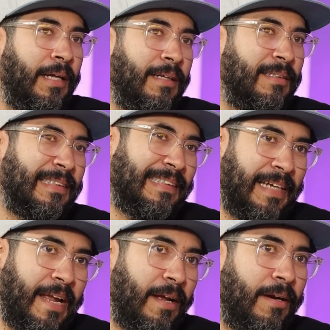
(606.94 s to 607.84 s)
Eh,
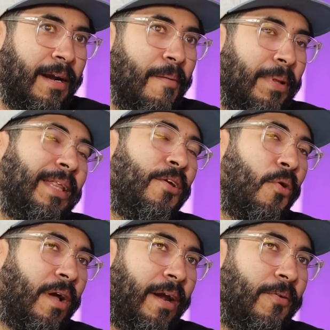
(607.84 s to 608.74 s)
sí, realmente
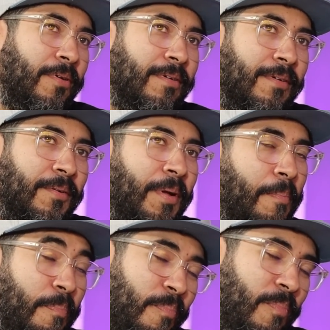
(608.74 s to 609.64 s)
yo creo,
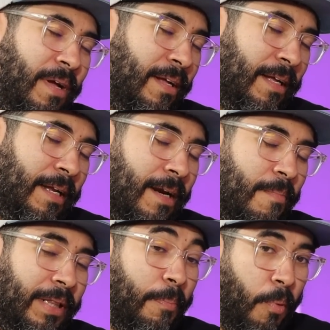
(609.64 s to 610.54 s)

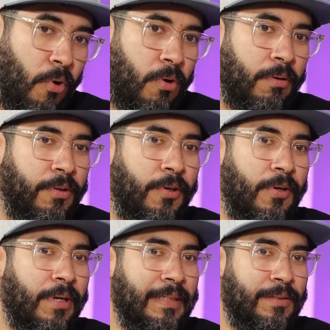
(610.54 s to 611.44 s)
realmente poco. Yo
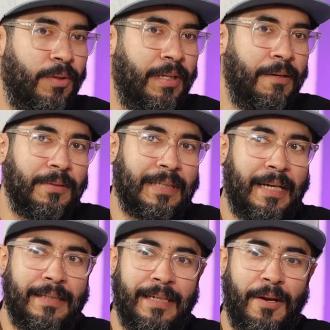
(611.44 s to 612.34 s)
creo que soy de los
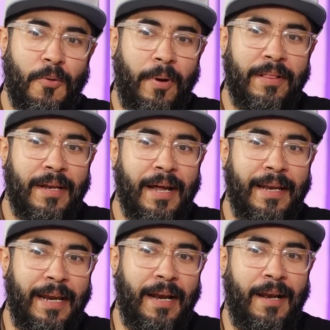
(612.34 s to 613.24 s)
que se encuentra
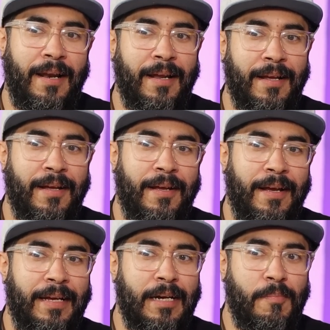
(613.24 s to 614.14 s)
en el,
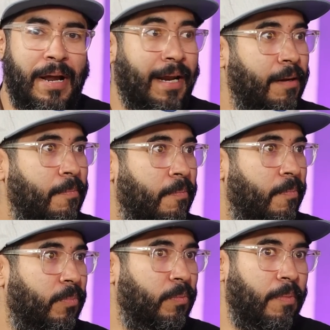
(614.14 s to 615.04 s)
en el margen
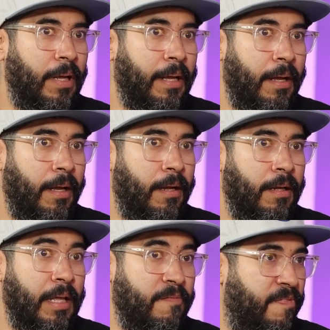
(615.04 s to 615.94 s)

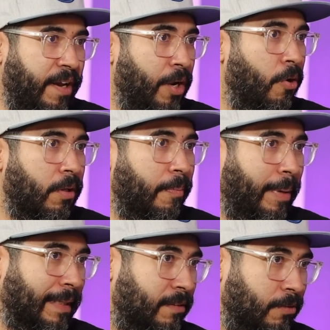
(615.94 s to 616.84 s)
eh, inferior de
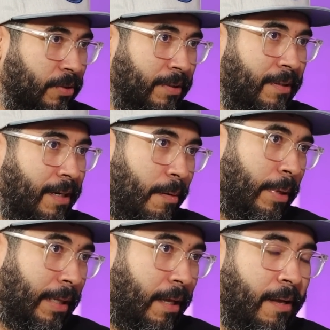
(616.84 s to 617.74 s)
precios,
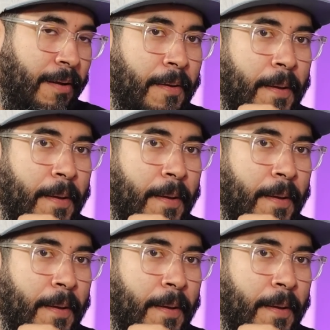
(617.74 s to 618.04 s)
realmente.